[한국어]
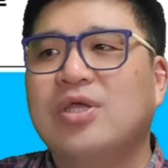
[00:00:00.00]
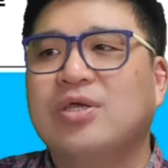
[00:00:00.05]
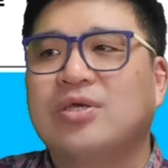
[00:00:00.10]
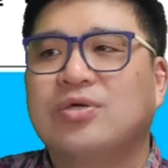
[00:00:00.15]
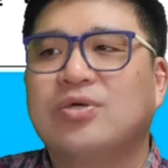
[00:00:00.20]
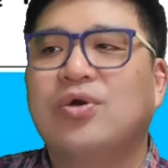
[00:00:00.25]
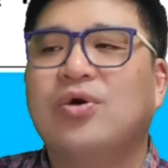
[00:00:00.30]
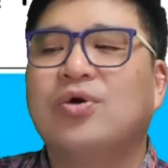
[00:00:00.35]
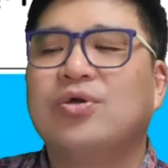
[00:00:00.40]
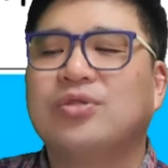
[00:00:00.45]

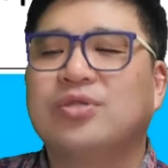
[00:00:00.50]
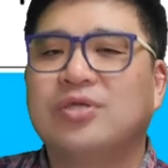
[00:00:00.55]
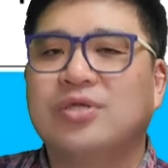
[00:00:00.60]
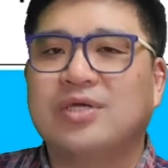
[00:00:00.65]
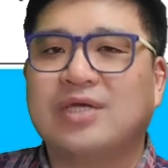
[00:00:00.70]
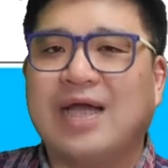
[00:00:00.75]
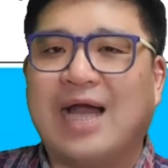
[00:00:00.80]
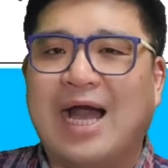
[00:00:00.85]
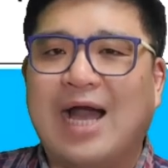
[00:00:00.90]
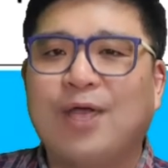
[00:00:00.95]
그런
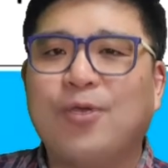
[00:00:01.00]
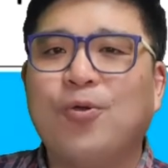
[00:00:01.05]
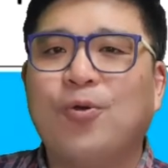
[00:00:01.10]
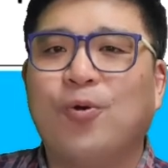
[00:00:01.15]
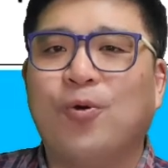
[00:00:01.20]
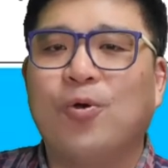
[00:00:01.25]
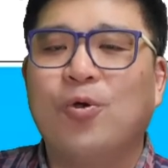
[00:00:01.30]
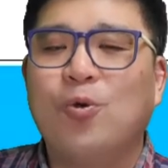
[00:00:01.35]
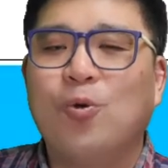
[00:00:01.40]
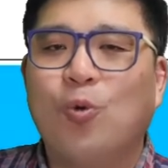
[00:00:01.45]
것들을
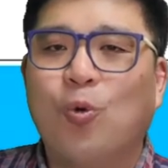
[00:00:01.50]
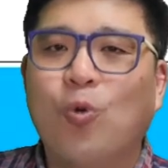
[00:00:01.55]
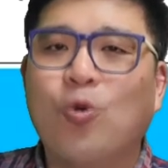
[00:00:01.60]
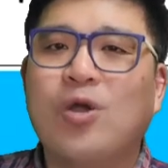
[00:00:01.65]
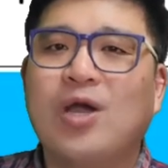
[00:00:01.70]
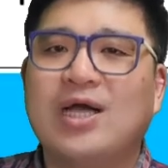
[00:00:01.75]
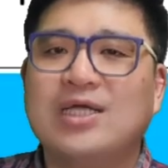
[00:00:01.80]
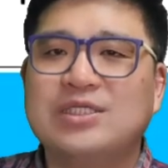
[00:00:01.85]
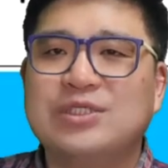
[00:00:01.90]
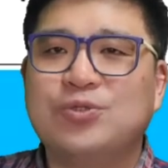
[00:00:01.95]
강요
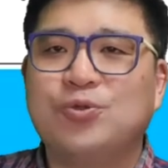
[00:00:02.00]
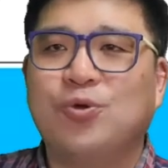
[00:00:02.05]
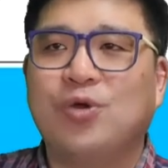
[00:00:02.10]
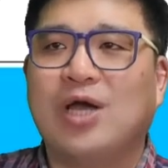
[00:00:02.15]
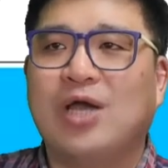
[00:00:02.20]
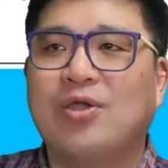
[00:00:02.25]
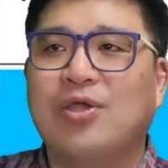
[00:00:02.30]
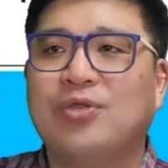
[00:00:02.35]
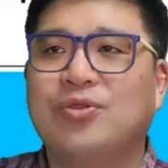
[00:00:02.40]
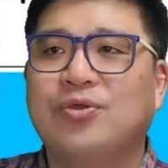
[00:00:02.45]
옷까지도
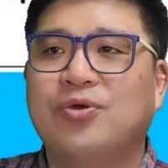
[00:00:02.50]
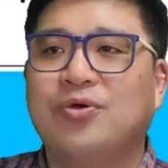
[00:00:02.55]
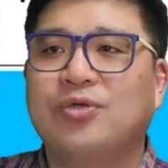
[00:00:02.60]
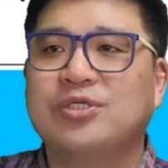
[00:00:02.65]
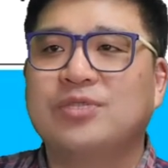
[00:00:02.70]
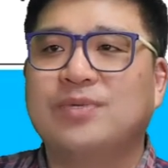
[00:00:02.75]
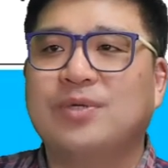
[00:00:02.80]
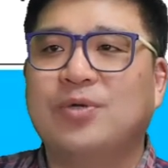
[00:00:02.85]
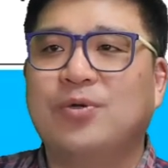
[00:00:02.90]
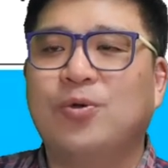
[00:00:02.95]
강요했던
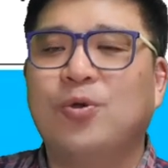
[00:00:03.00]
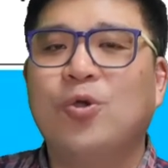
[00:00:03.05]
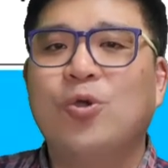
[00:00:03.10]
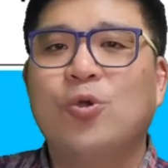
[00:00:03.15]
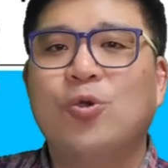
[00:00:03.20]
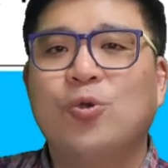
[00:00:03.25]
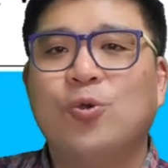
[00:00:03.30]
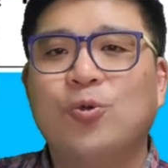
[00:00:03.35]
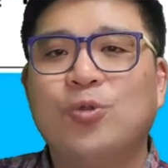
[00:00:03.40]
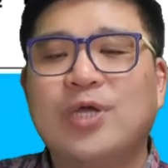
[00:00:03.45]
것이 바로
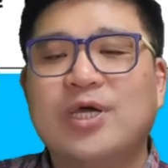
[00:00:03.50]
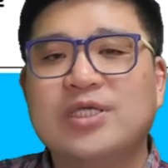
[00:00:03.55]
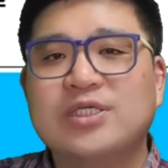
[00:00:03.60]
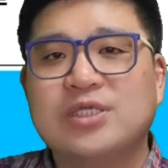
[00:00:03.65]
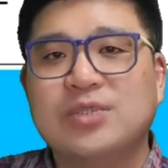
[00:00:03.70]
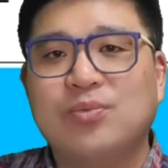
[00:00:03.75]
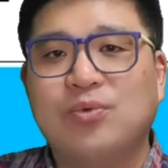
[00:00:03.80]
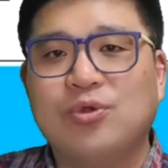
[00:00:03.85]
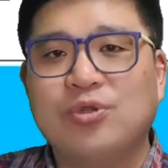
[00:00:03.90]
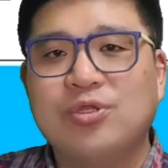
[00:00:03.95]
그
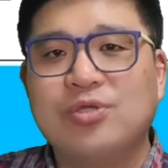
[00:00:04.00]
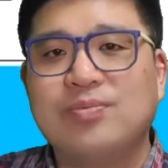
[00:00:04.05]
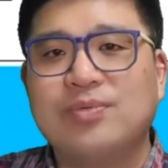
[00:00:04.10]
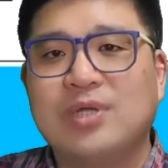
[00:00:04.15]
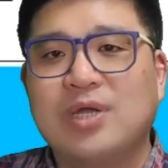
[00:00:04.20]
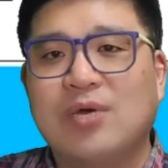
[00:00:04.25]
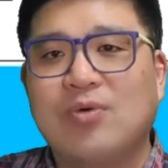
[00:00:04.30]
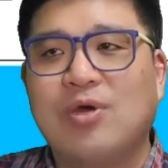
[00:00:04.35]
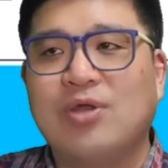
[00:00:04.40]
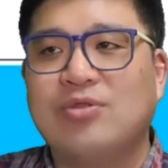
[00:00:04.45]
당시의
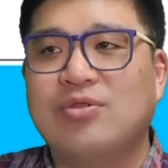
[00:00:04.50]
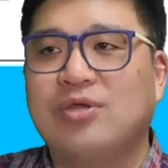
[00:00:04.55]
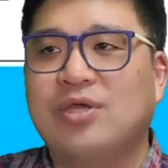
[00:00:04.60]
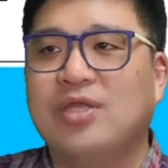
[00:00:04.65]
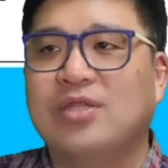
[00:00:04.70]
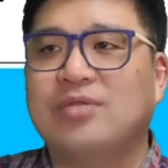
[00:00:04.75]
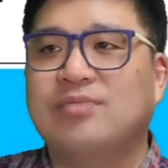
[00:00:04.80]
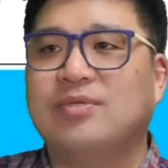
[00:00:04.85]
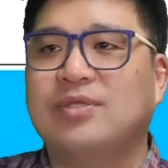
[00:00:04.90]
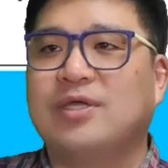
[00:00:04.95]
모습이라고 할 수
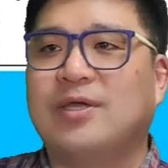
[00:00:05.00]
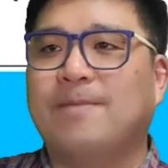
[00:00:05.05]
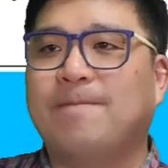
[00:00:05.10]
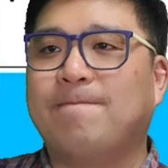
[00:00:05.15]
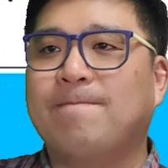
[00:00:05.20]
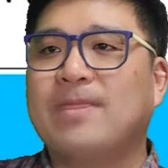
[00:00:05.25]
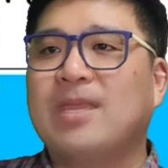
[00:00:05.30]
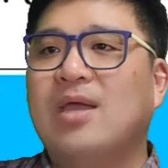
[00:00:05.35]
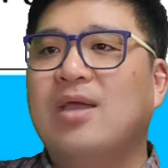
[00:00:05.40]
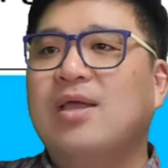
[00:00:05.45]
있겠습니다.
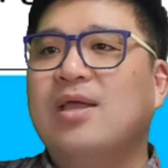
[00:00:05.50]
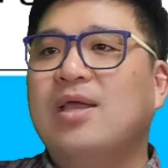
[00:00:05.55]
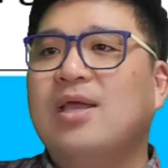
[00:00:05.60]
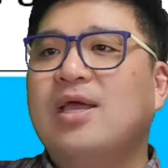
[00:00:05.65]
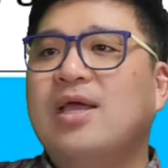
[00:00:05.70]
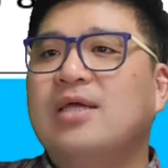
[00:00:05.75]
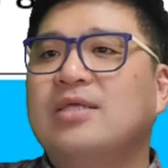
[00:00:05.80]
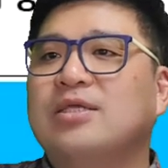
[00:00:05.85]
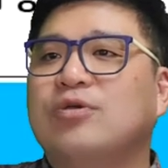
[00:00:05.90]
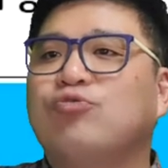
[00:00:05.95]

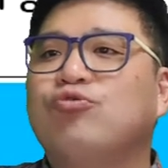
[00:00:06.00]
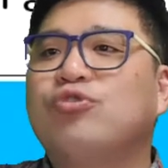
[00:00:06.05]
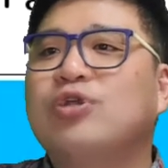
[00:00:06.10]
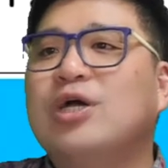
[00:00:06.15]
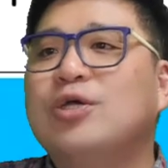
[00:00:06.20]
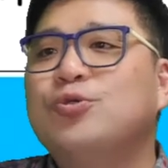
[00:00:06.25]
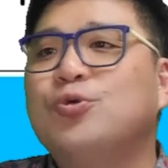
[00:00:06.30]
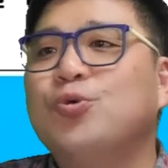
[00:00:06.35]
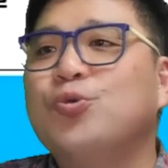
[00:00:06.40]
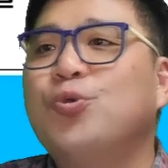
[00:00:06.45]
자
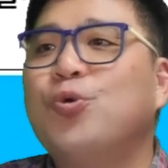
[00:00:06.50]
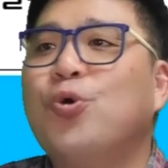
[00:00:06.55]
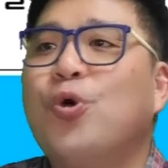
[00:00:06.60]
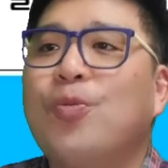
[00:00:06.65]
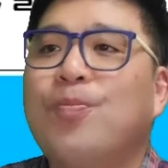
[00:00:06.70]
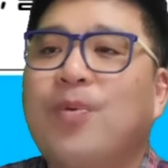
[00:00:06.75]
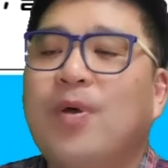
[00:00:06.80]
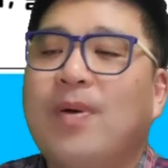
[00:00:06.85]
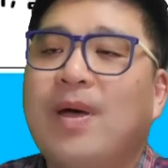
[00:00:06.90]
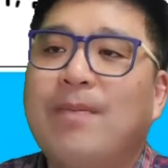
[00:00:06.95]

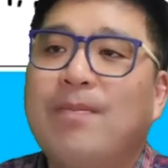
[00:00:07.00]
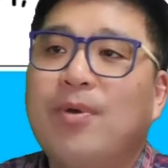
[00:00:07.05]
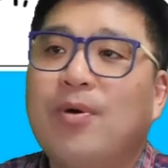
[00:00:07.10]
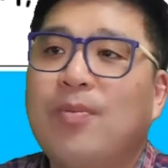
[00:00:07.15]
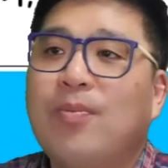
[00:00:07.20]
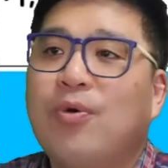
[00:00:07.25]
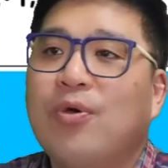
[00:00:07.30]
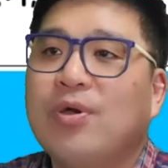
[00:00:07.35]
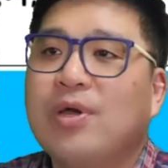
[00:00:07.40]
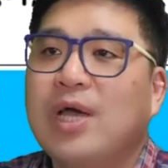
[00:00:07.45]
국가총동원법
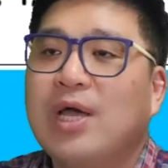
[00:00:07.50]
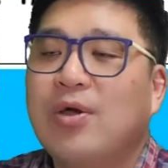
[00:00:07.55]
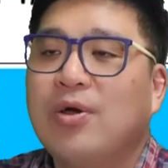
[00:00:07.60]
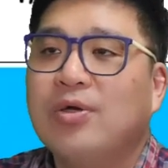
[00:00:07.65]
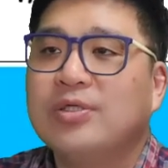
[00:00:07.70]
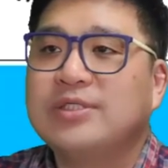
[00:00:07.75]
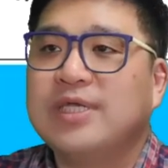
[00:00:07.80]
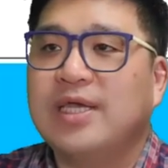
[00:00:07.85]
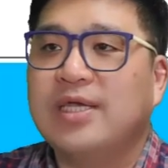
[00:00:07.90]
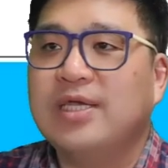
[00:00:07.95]
한번 볼까요?
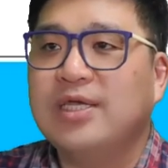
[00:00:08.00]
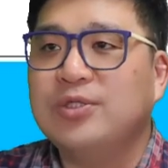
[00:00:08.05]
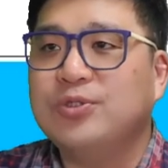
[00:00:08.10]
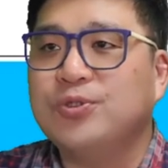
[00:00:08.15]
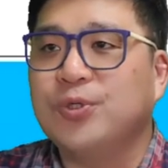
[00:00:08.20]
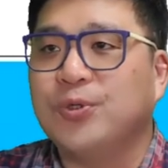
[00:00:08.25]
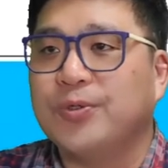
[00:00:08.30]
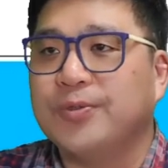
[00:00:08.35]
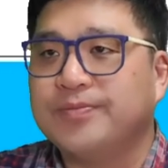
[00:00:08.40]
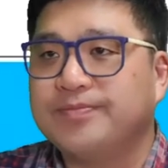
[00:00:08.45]

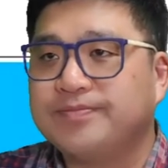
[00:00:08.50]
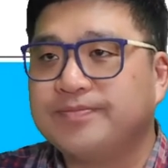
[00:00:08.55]
제1조